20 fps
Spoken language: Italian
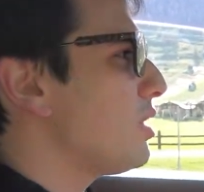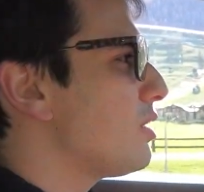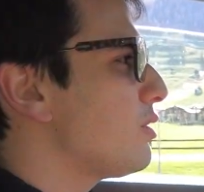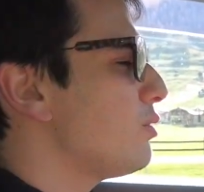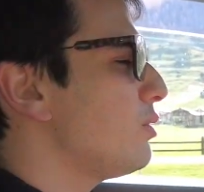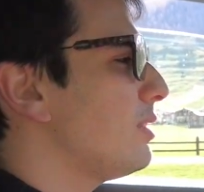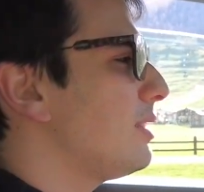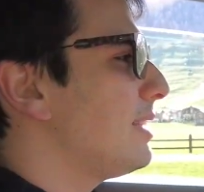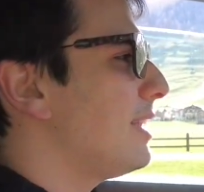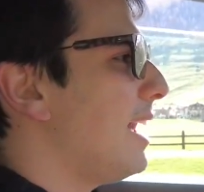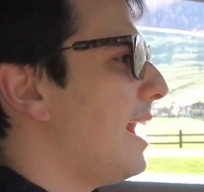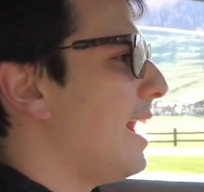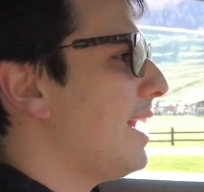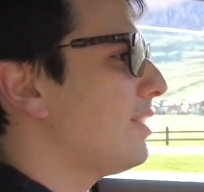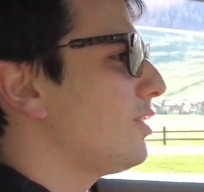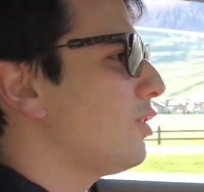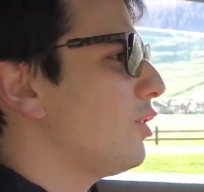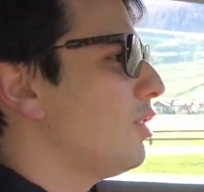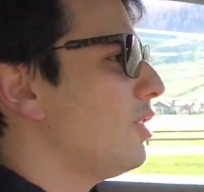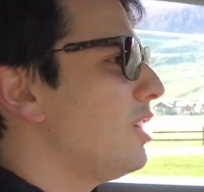
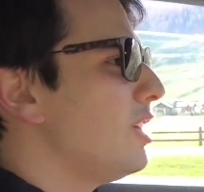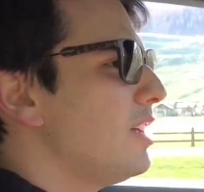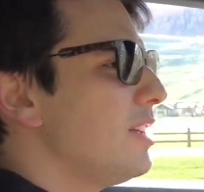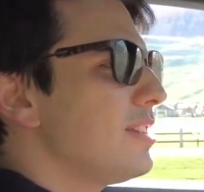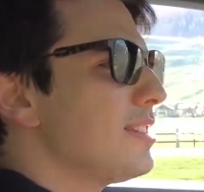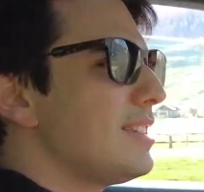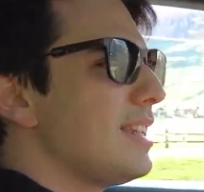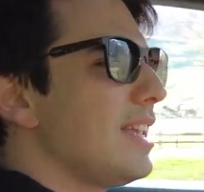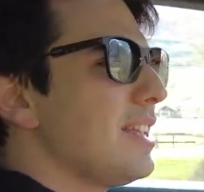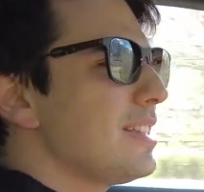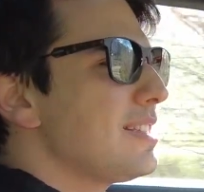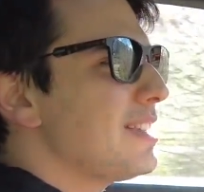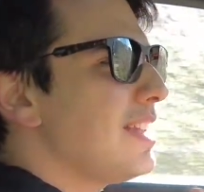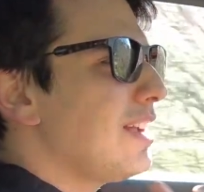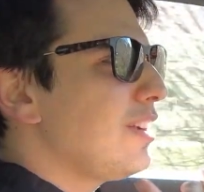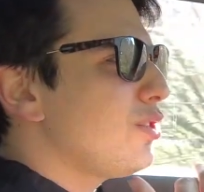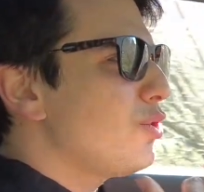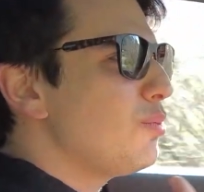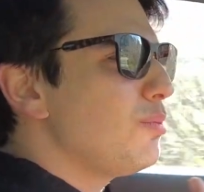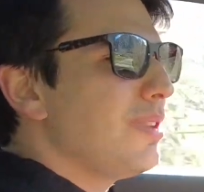risultato senza
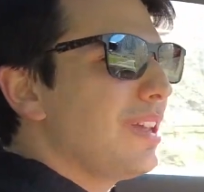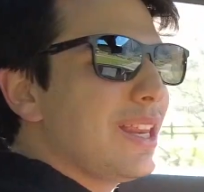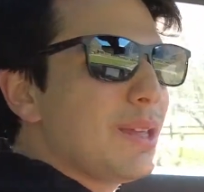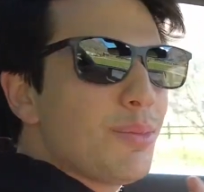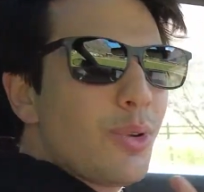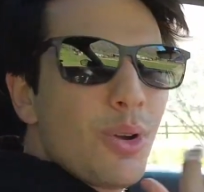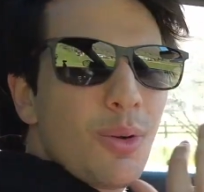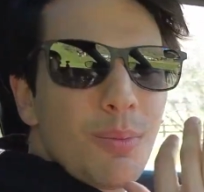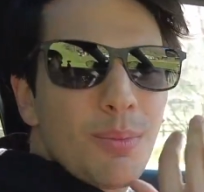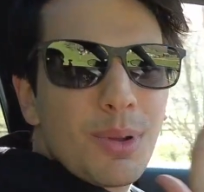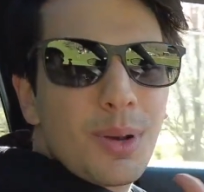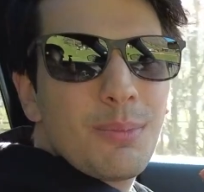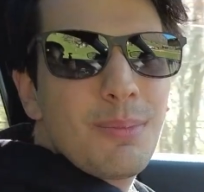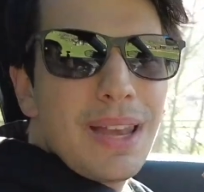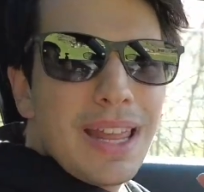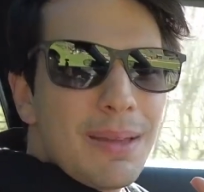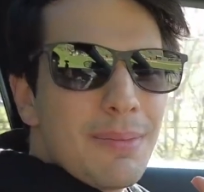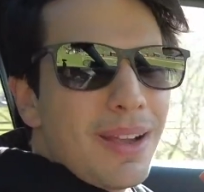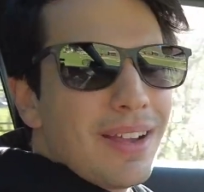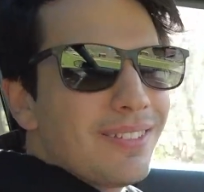alcun minimo
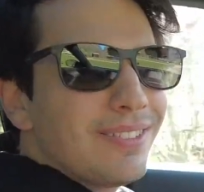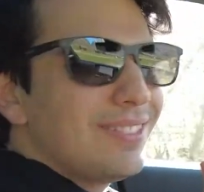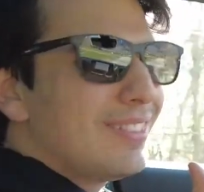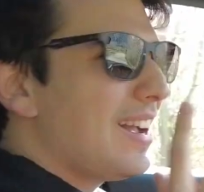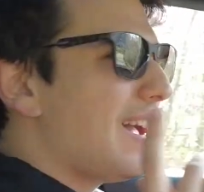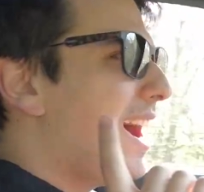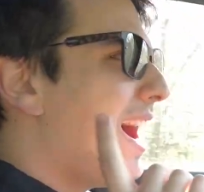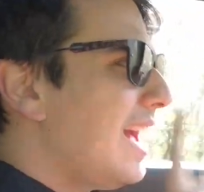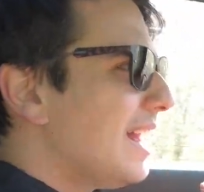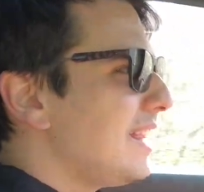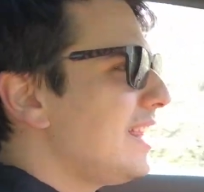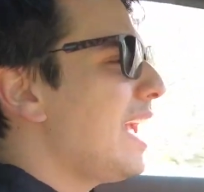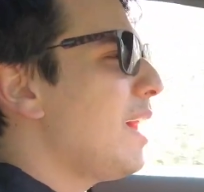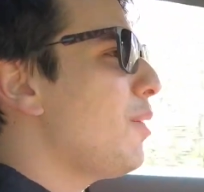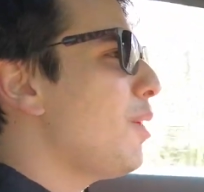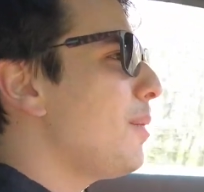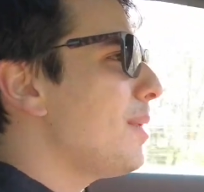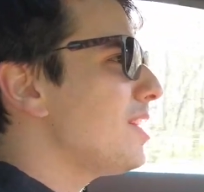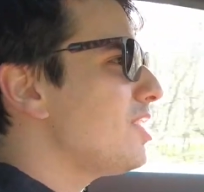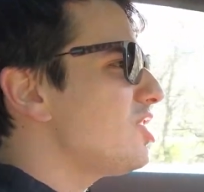problema.
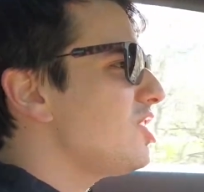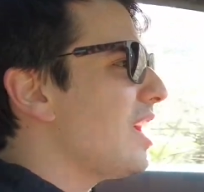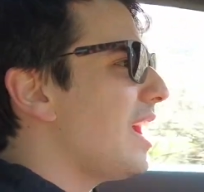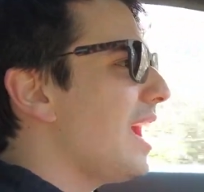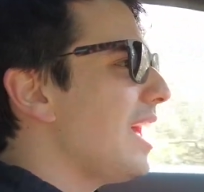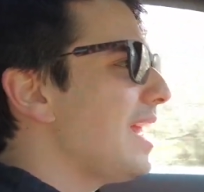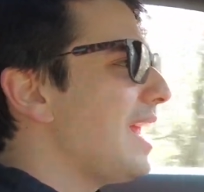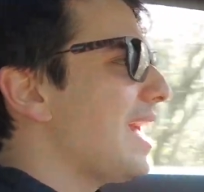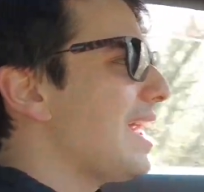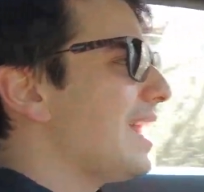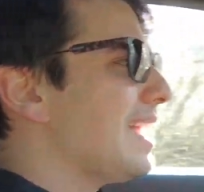Andiamo a mangiare, e a